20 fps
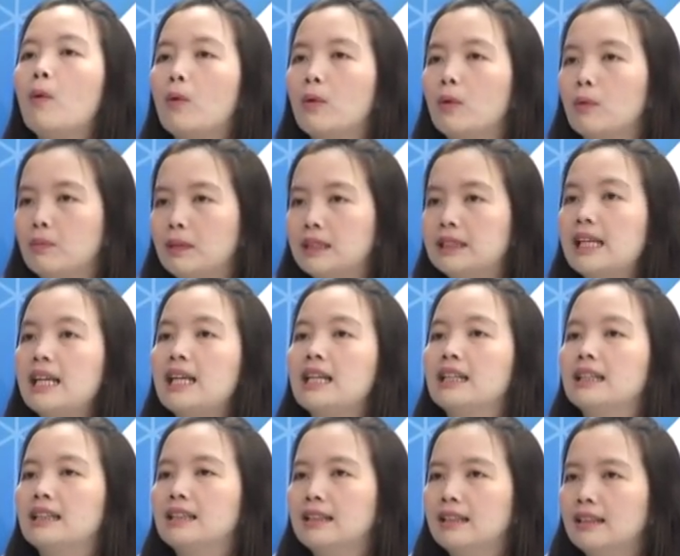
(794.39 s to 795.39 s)
กลายเป็นราย
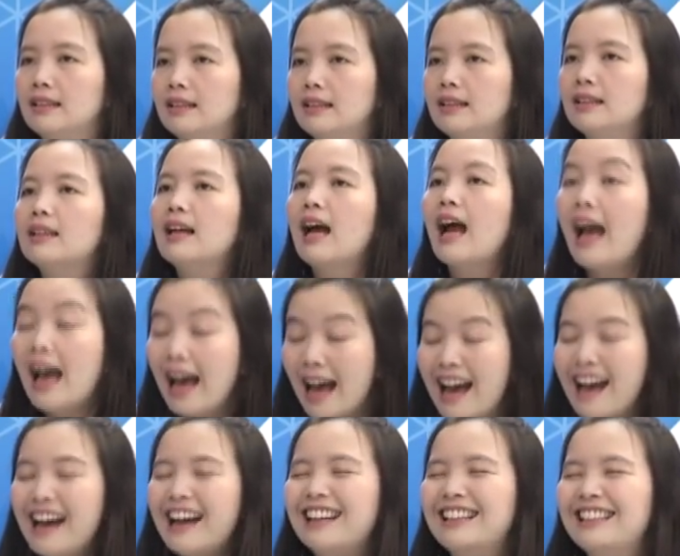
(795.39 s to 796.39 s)
ใหญ่ที่สุดใน